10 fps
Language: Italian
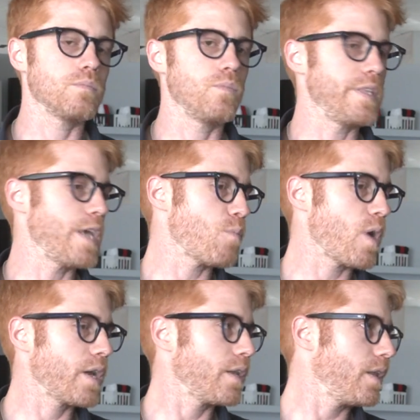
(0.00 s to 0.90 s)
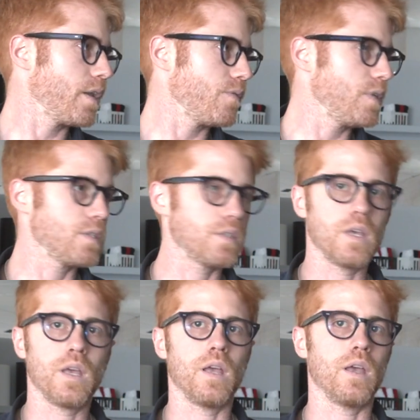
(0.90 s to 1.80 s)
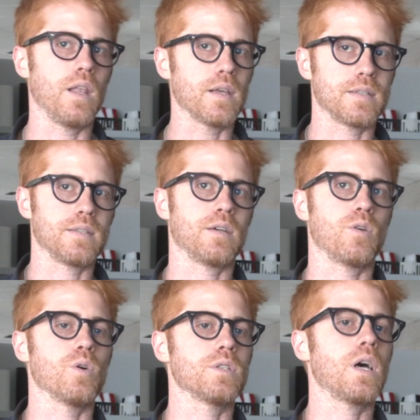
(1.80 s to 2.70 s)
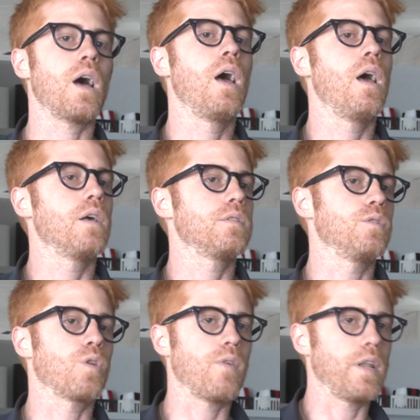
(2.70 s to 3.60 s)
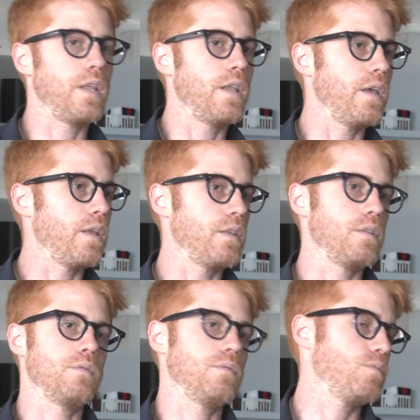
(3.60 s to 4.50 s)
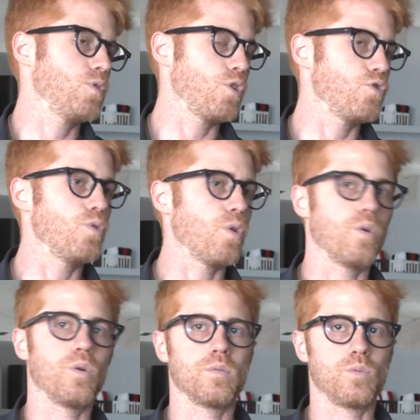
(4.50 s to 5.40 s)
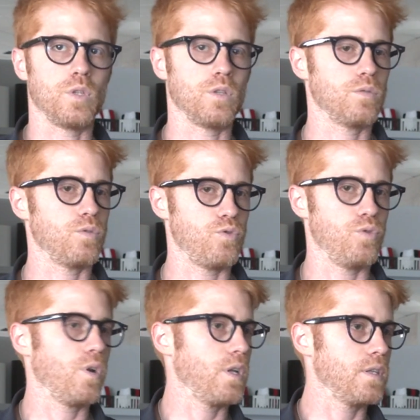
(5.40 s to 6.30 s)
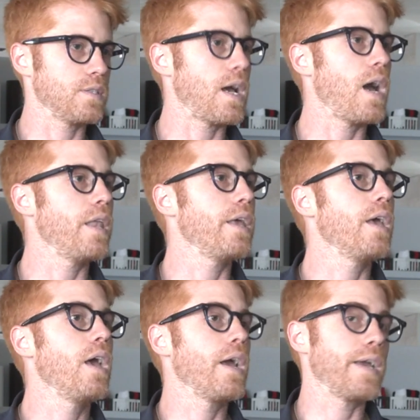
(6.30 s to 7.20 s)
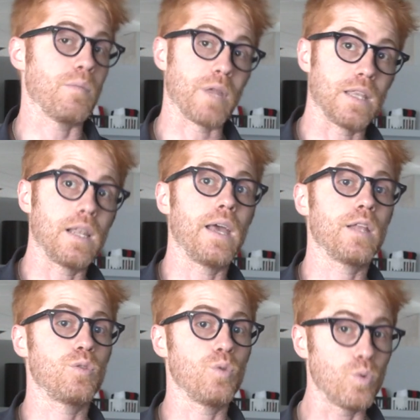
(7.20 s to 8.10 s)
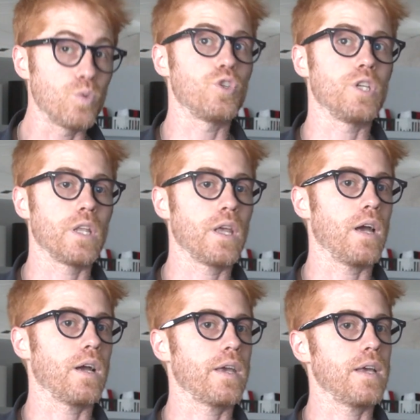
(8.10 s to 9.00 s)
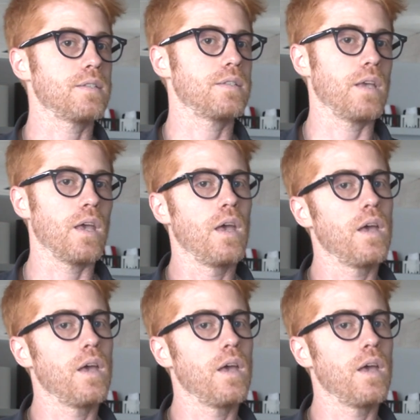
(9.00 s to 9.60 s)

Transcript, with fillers: vediamo anche nelle riviste la stessa cosa si trova nelle zone giorno, quindi soggiorni, sale, camere da letto, cucine, anche anch'esse